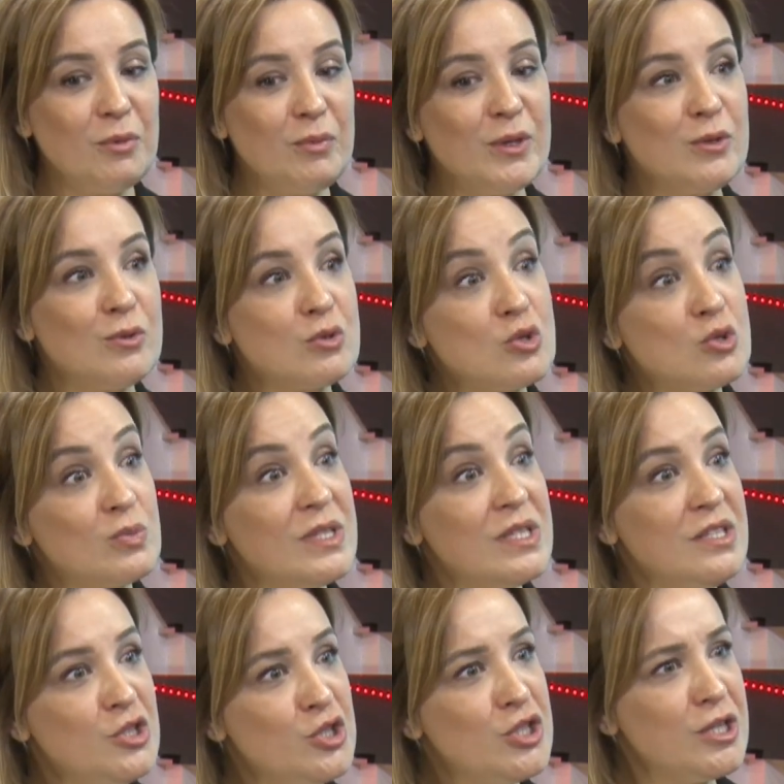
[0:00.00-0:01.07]
Bir bakıyorsunuz bir
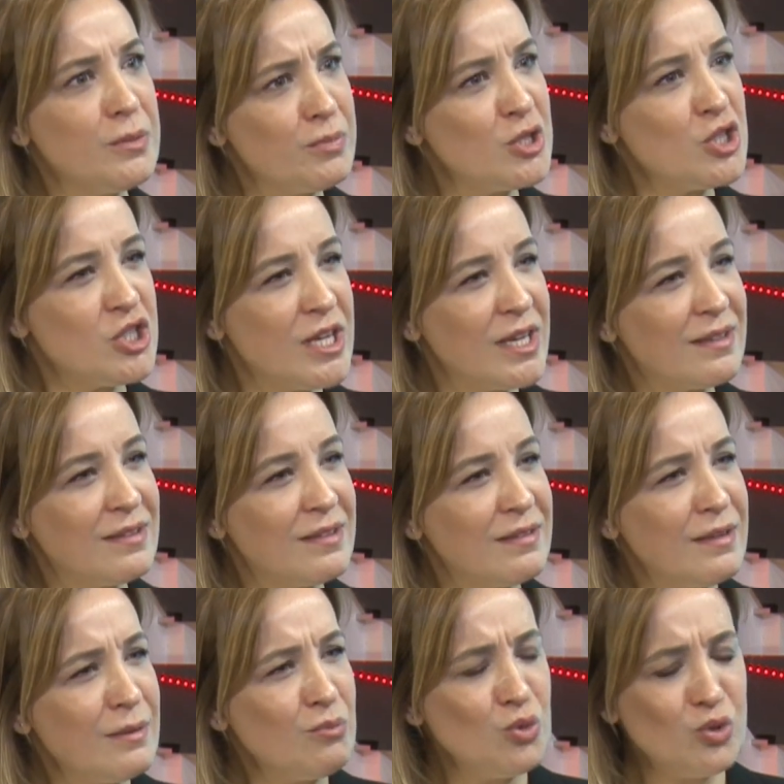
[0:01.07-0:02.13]
iş yapış
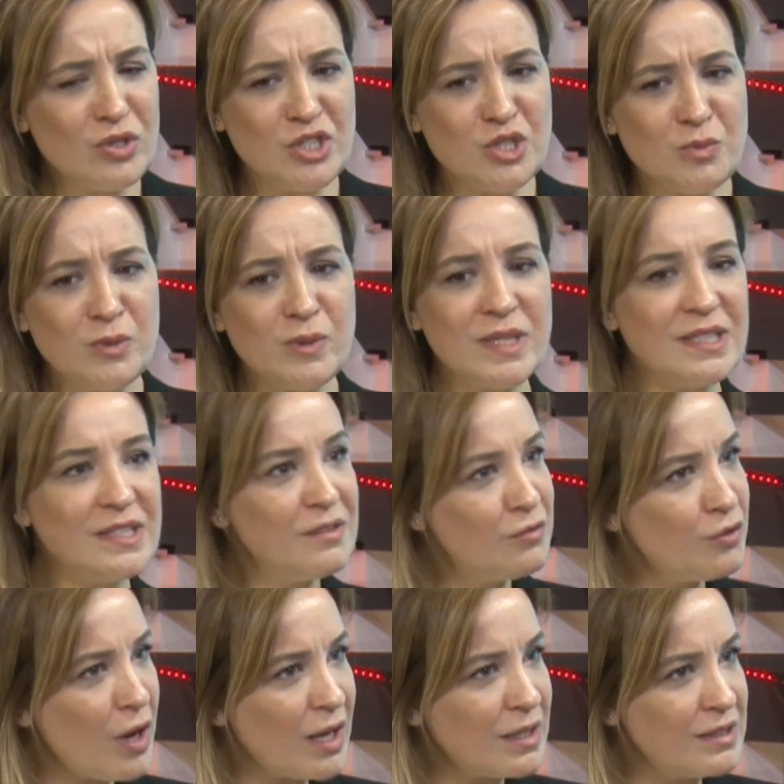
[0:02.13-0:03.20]
şeklinde müthiş bir
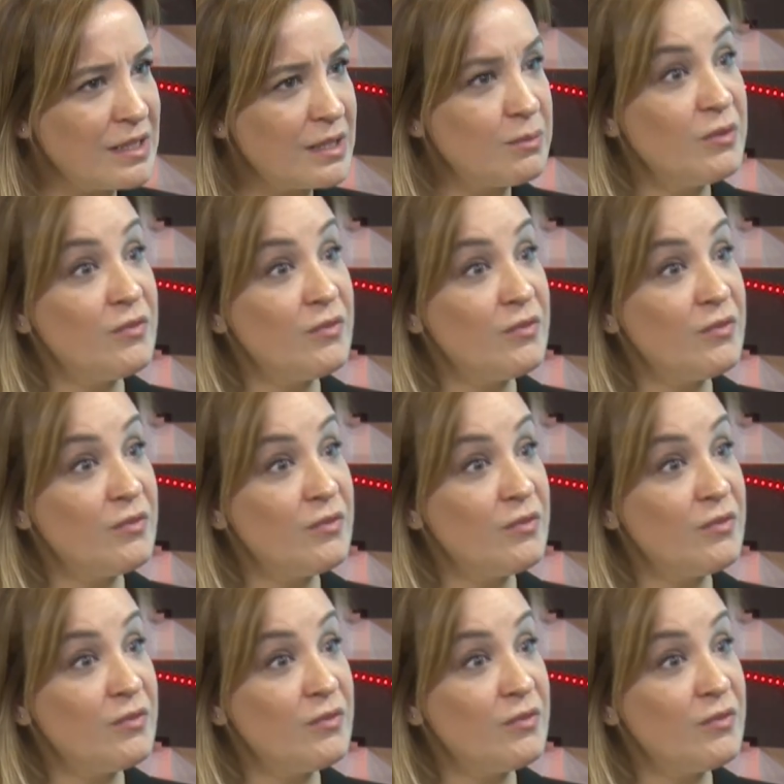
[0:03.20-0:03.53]
kıvraklık,